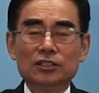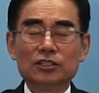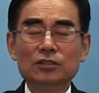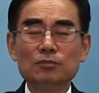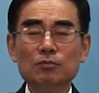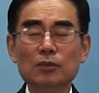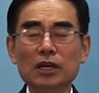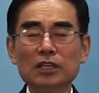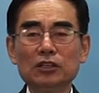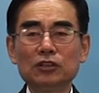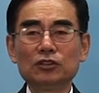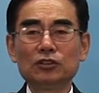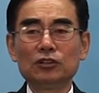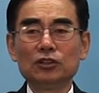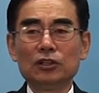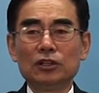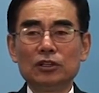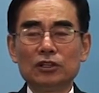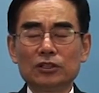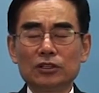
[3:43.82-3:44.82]
10만
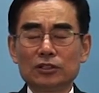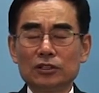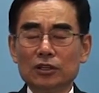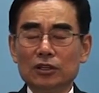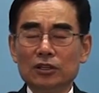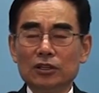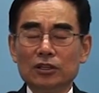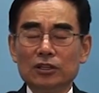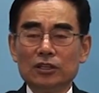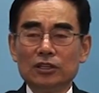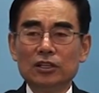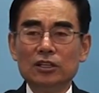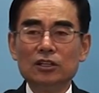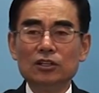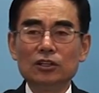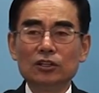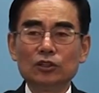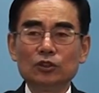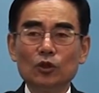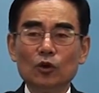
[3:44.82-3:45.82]
원을
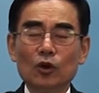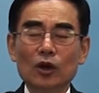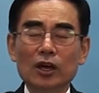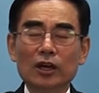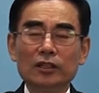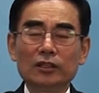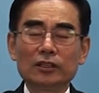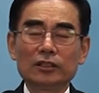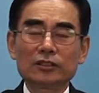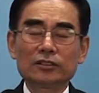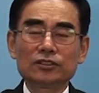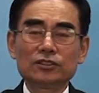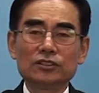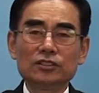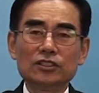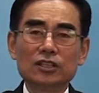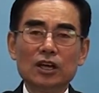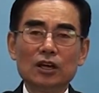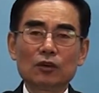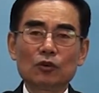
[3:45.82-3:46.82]
1년 동안
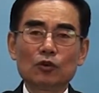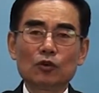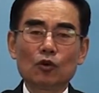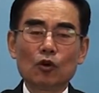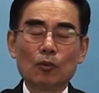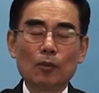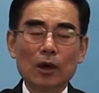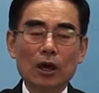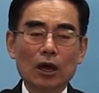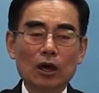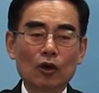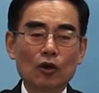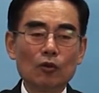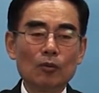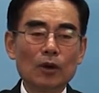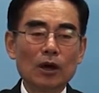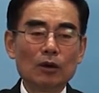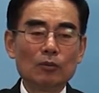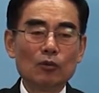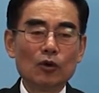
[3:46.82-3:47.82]
쓰지 않고
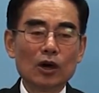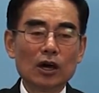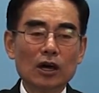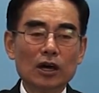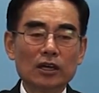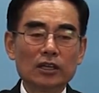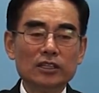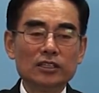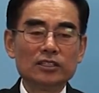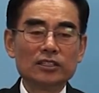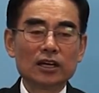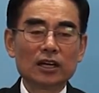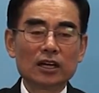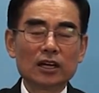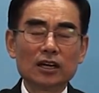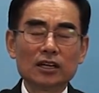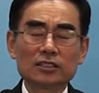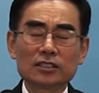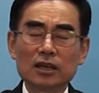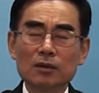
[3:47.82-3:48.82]
꼬박꼬박 모아
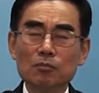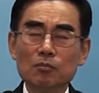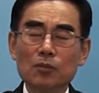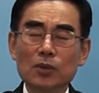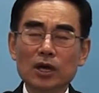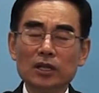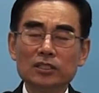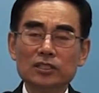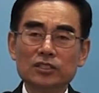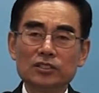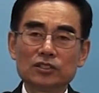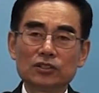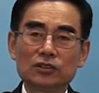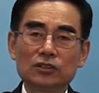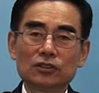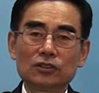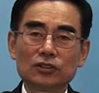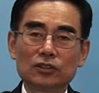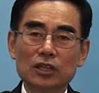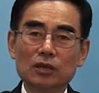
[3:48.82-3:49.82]
이자가
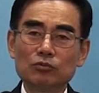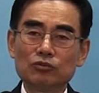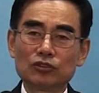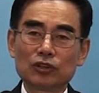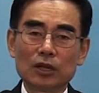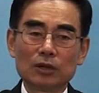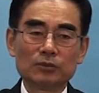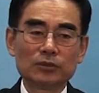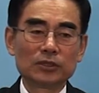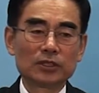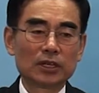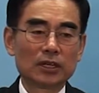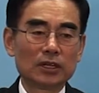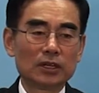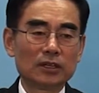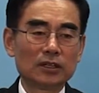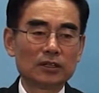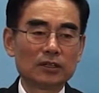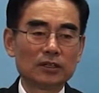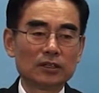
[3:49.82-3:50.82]
32,000원에 불과합니다.
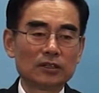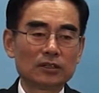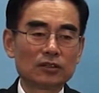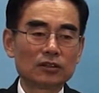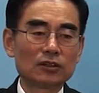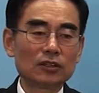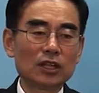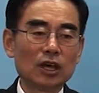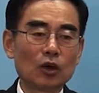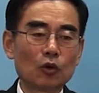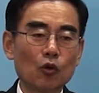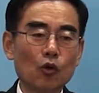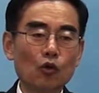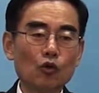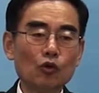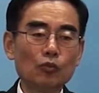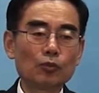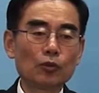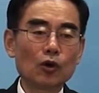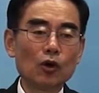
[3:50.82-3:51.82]
그러나
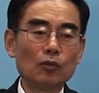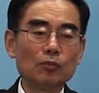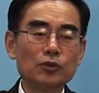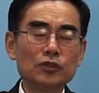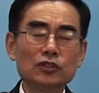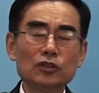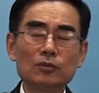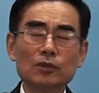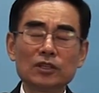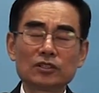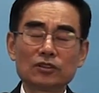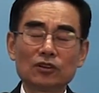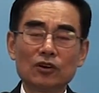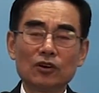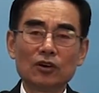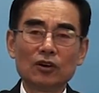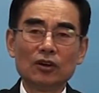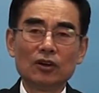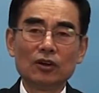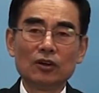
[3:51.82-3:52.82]
고급
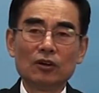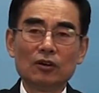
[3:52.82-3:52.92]
커피점에서